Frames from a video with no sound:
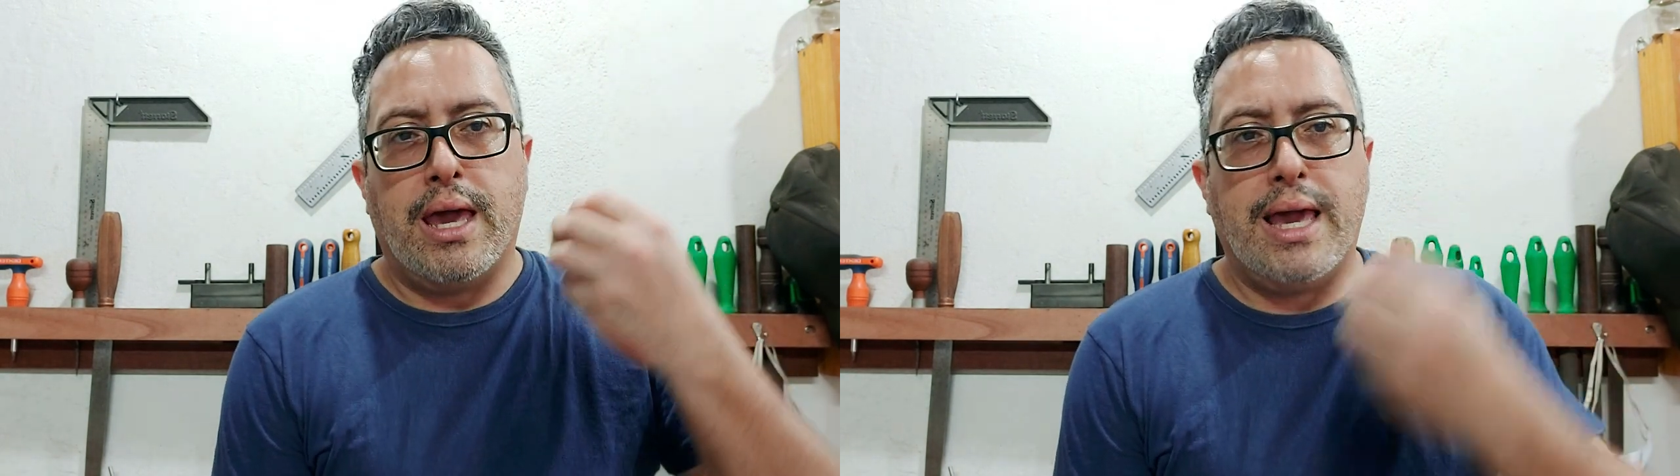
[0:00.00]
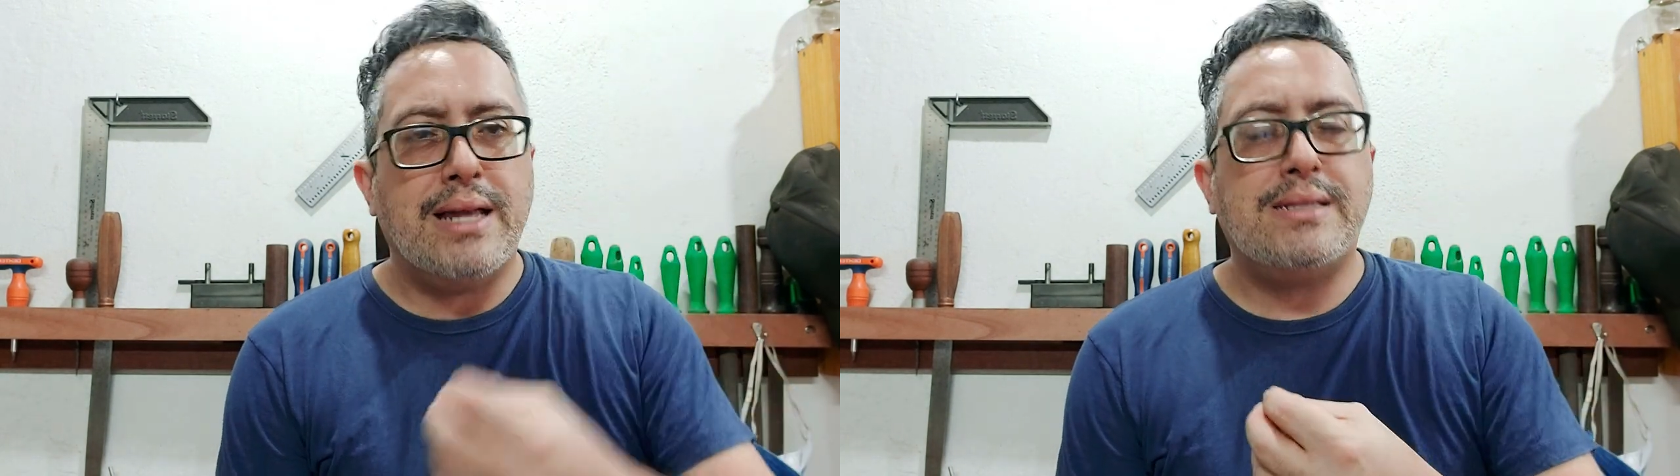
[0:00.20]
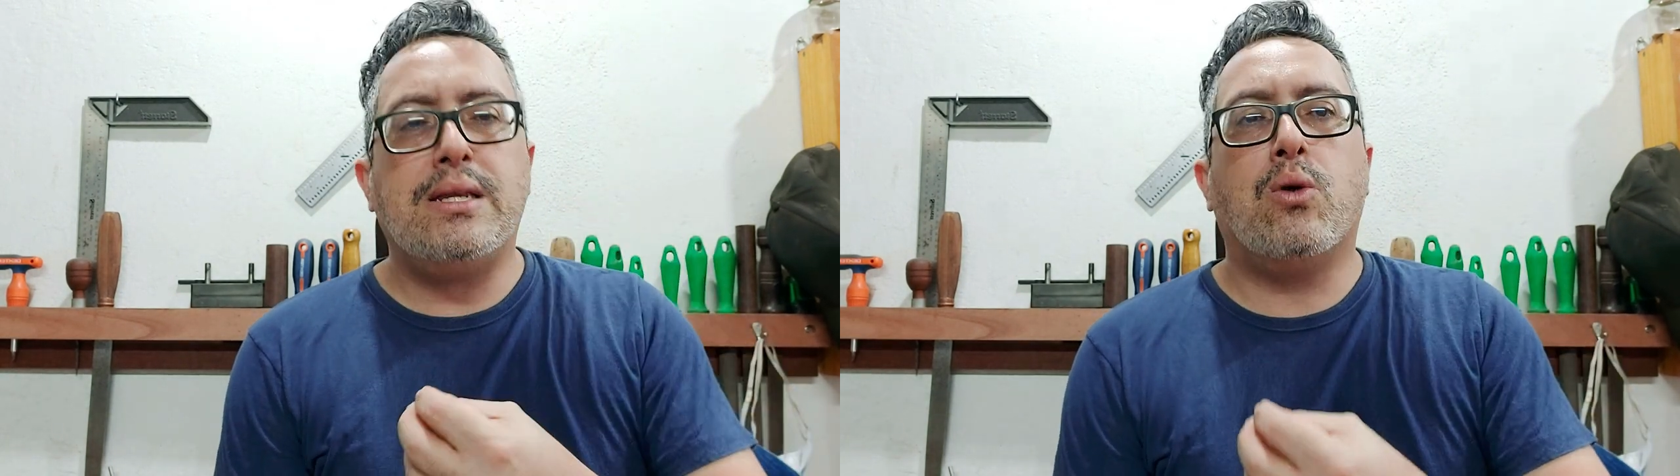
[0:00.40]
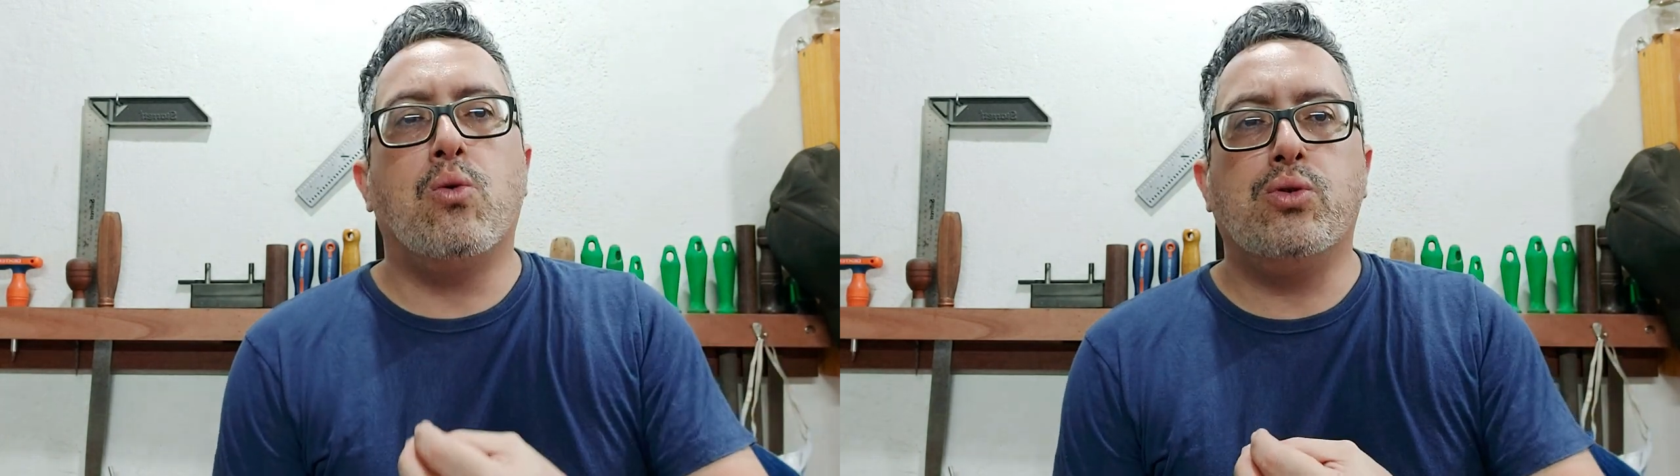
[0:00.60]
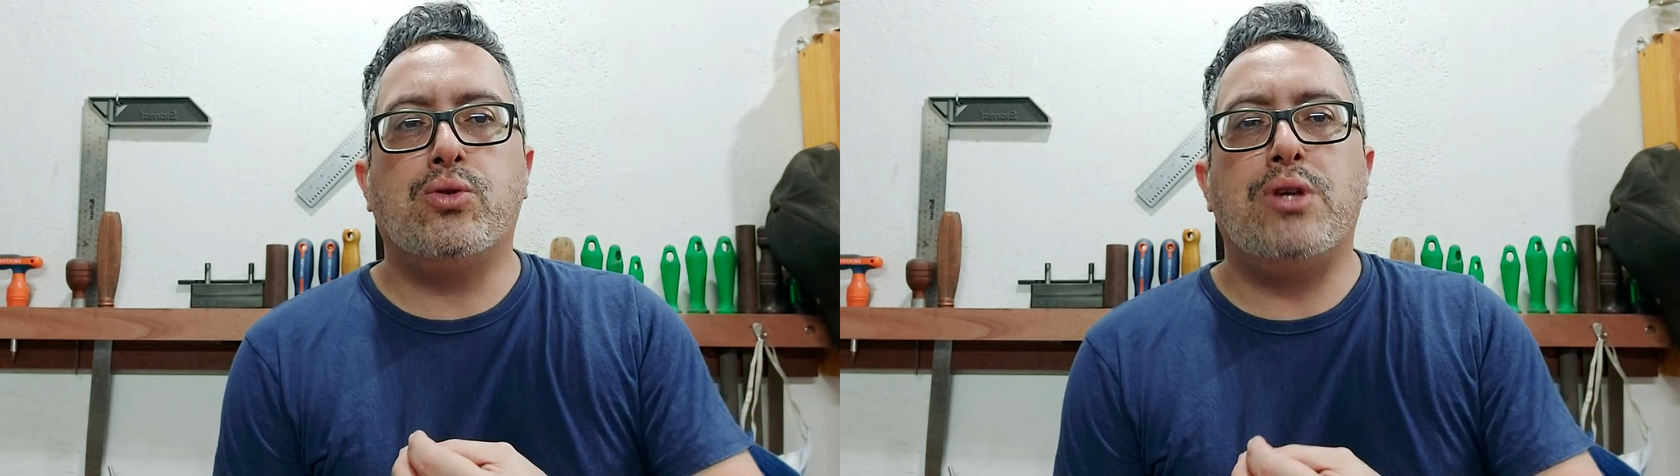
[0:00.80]
Esse
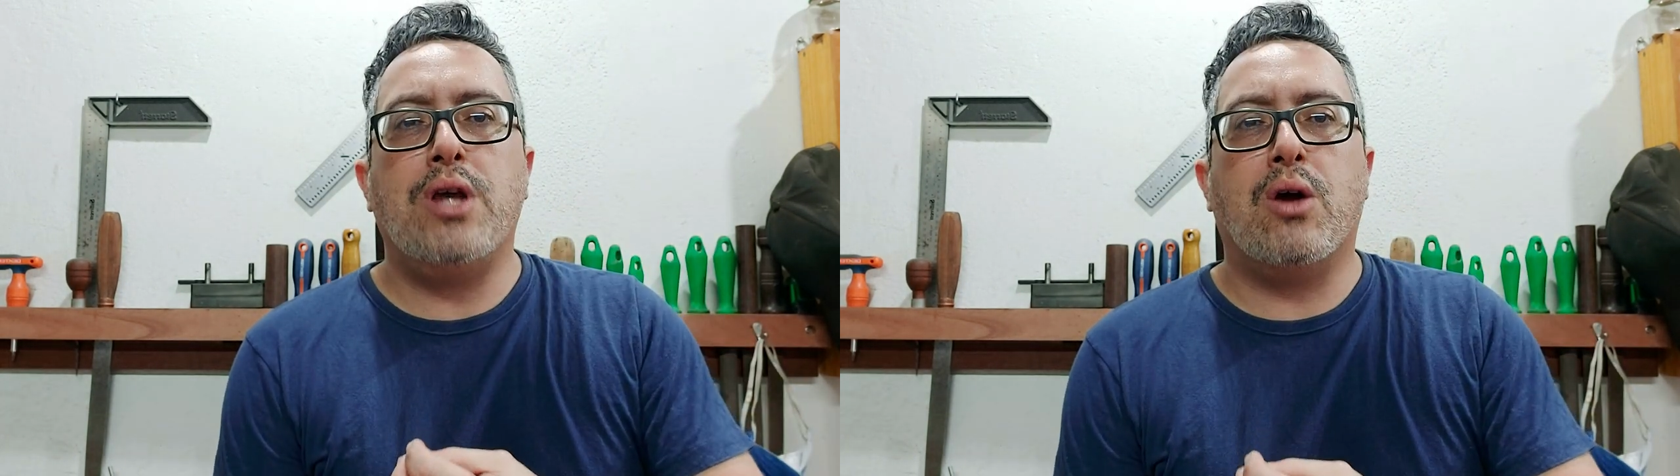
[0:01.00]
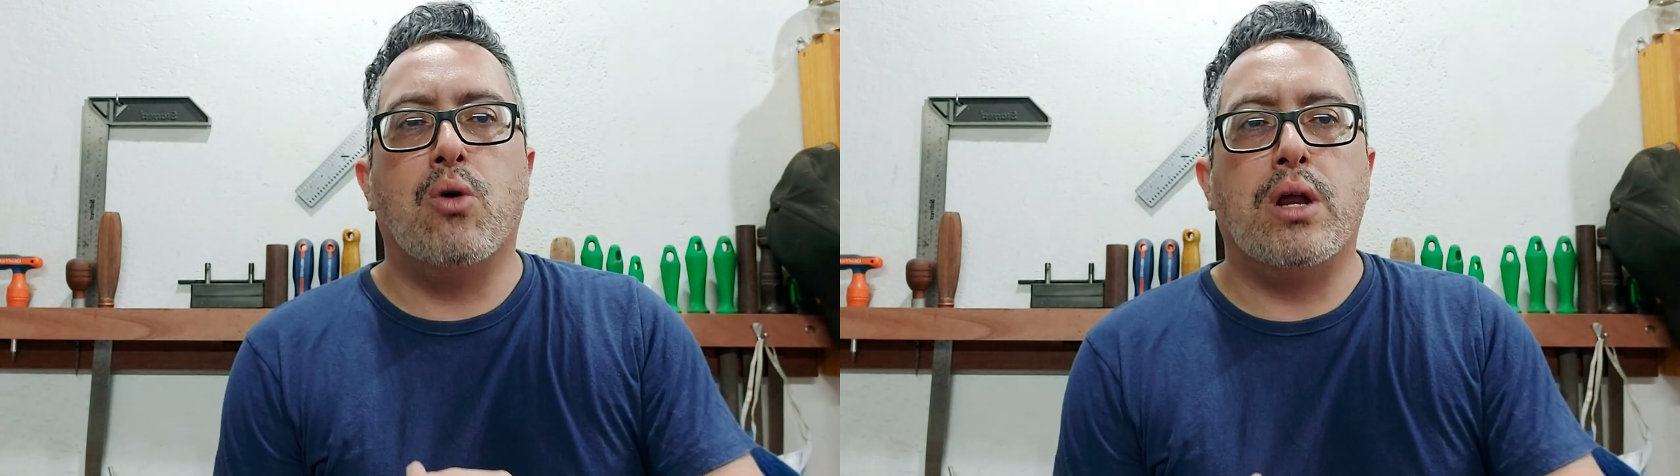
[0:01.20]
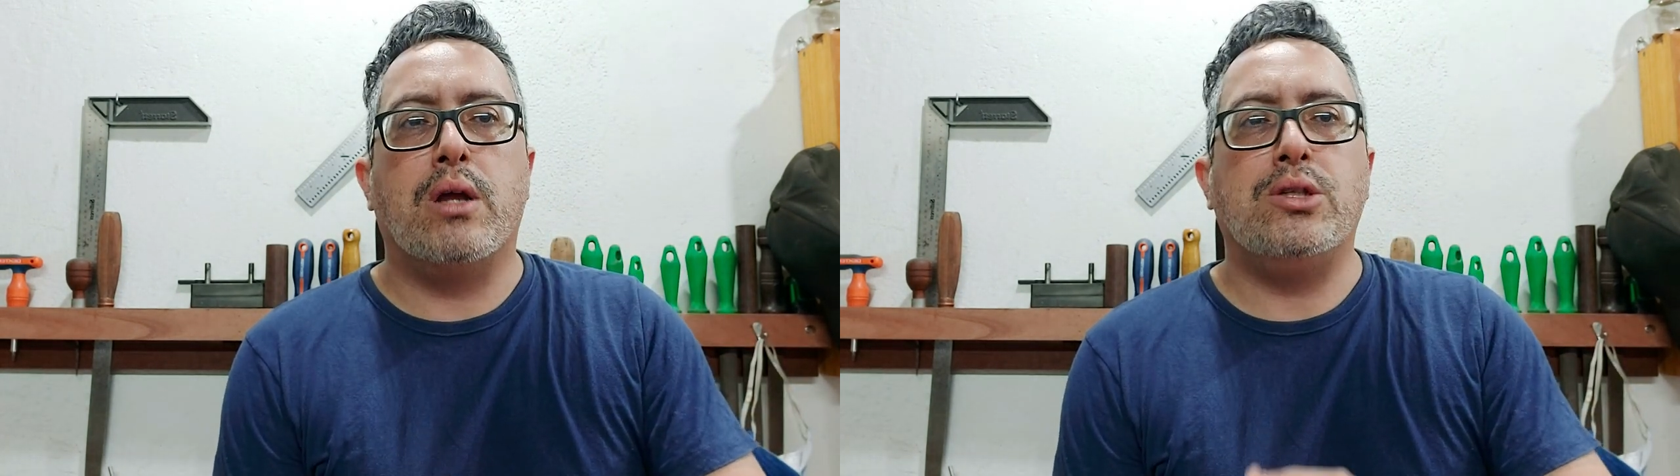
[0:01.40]
curso de agora,